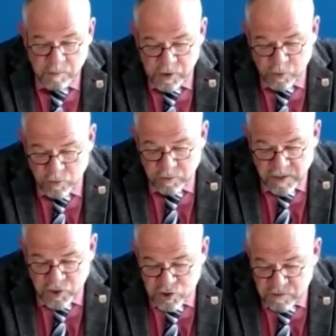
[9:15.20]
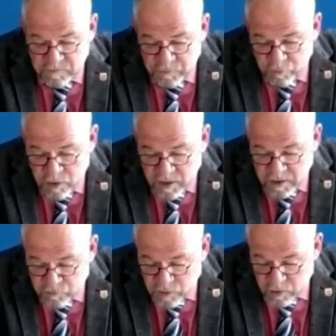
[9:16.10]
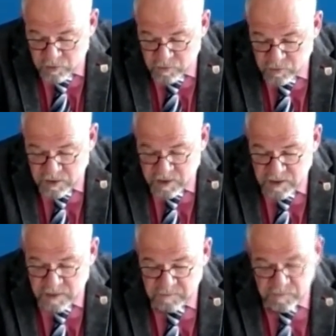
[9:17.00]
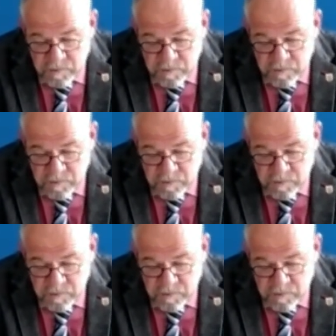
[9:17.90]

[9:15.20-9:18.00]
Millionen Menschen, vorrangig Frauen und Kinder,